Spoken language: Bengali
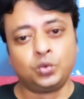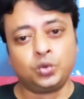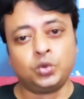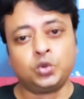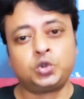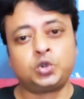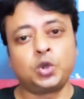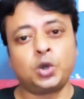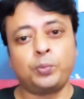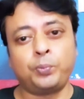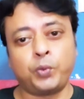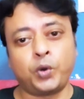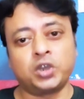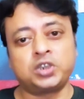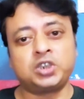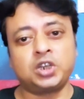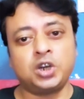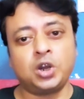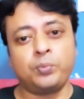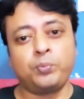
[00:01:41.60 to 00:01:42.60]
দুশো
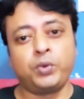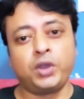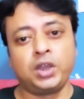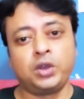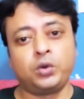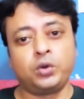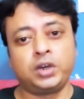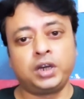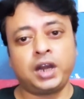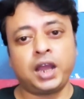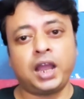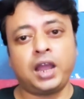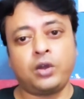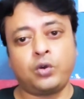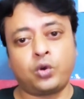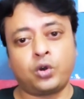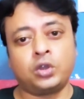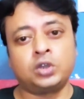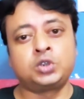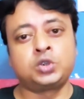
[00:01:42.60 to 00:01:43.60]
পঁচানব্বই কোটি টাকা
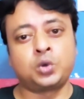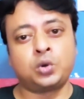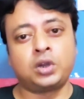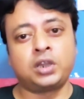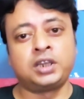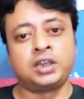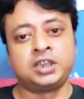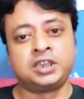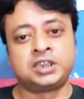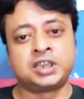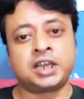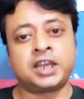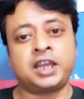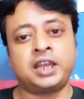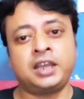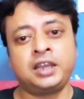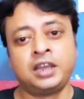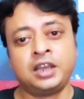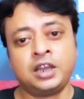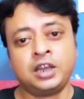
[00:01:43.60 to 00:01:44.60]
খরচ করে দিয়েছে
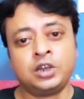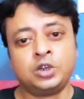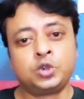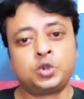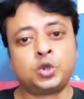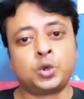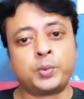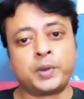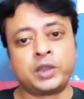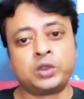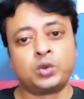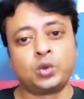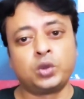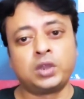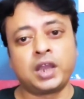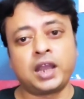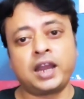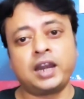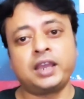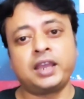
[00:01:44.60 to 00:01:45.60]
শুভেন্দু
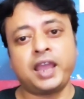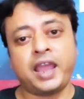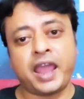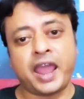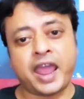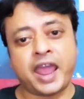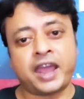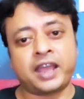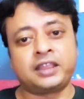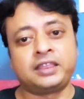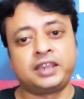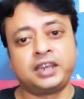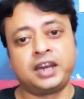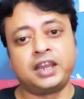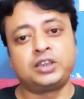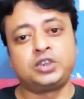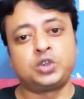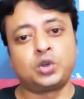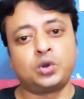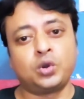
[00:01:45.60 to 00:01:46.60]
অধিকারীকে
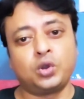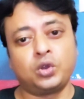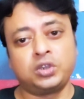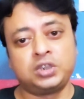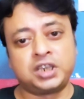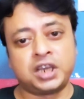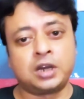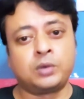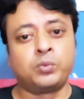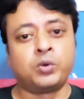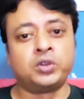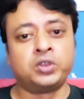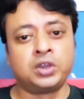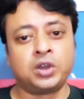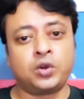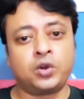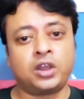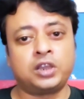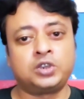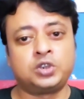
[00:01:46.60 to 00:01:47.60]
একদিনের জন্য
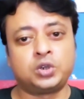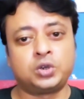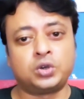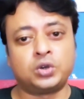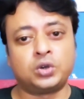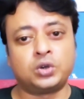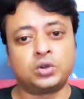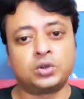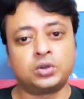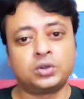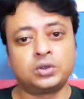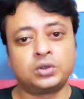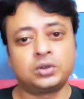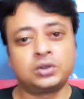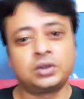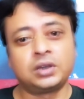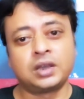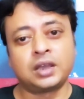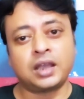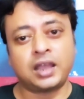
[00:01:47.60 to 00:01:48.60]
জেলবন্দি করার জন্য
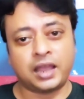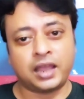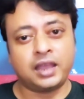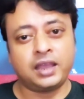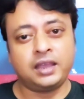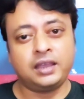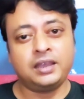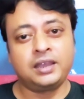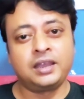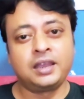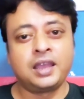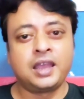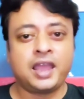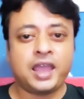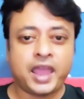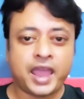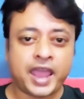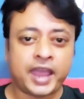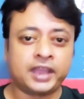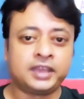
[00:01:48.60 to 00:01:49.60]
হ্যাঁ
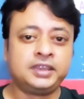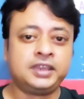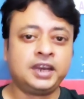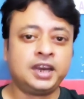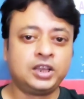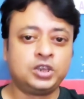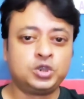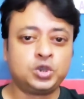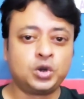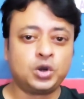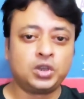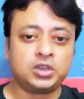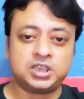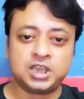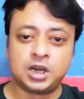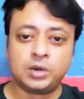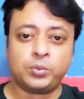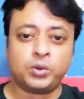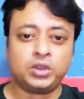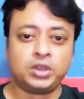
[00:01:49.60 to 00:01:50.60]
একদিনের জন্য
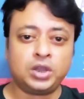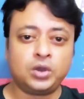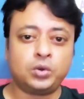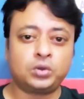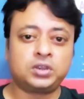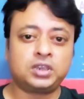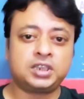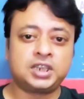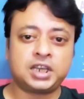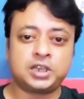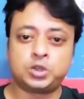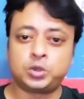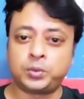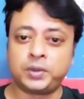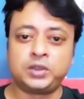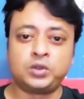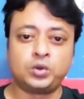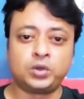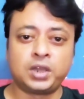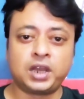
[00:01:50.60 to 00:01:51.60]
জেলবন্দি করতে চায়
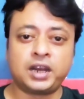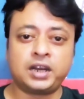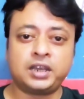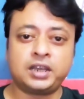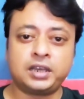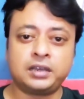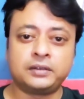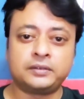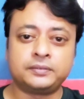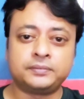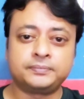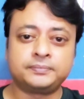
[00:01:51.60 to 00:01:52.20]
শুভেন্দু অধিকারীকে